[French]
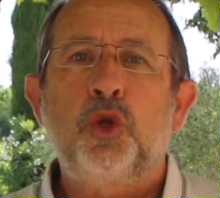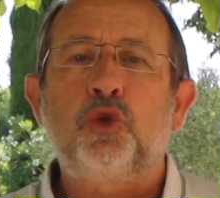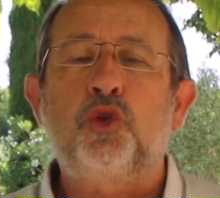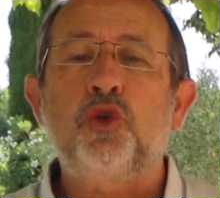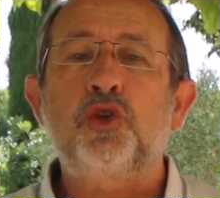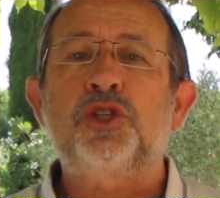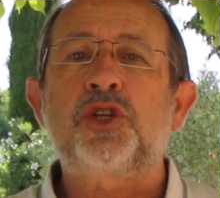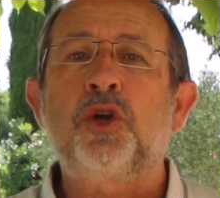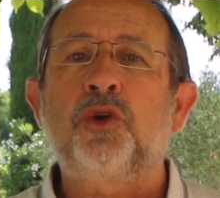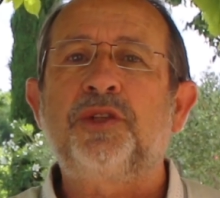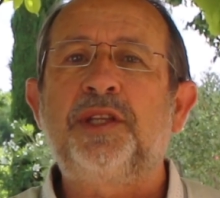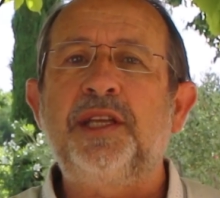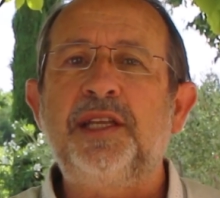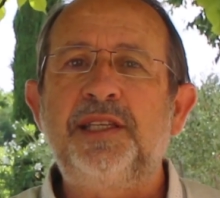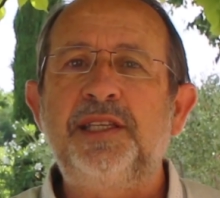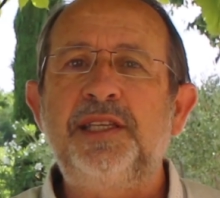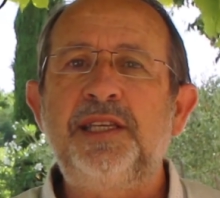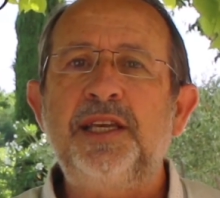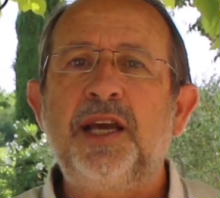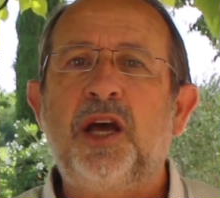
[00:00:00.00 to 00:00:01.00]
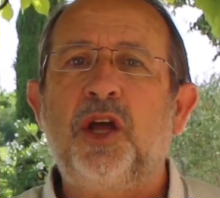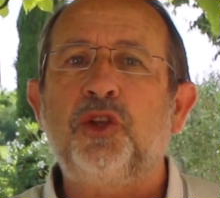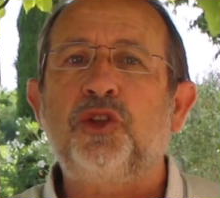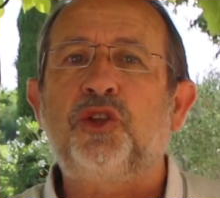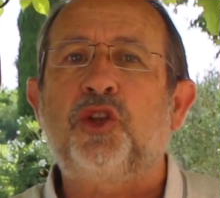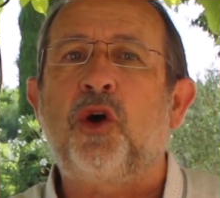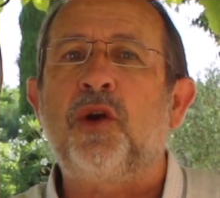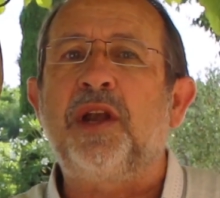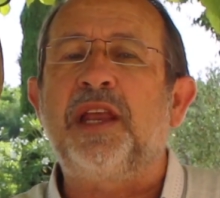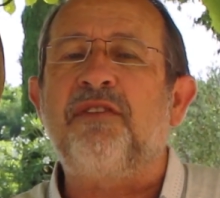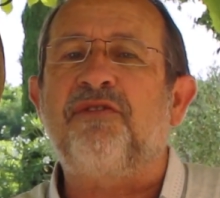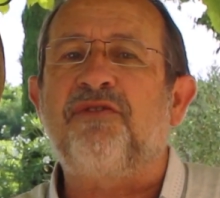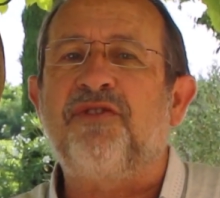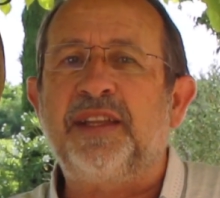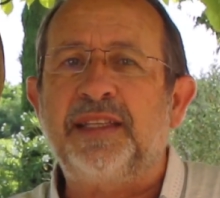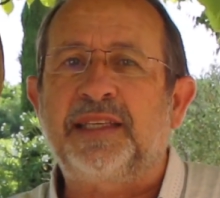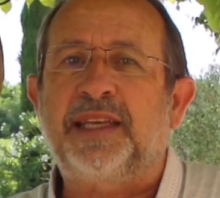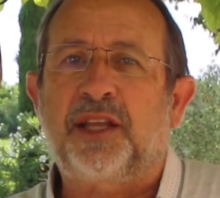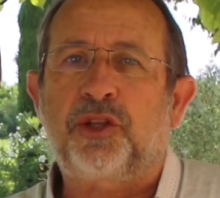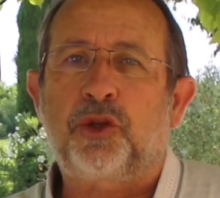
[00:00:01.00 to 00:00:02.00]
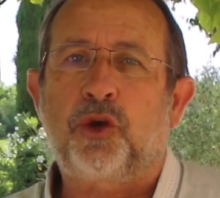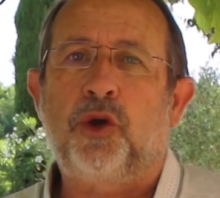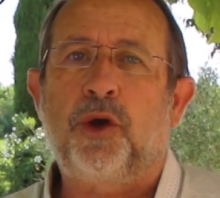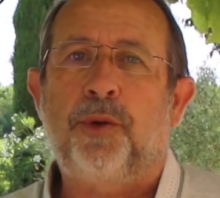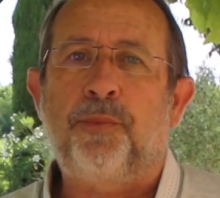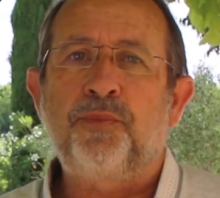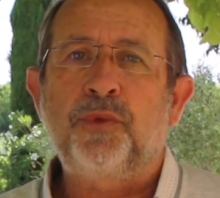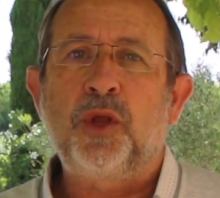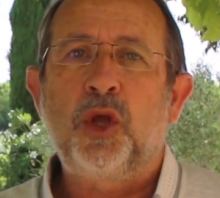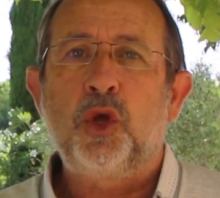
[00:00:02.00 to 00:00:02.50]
de s'en dédire dans les 24 heures.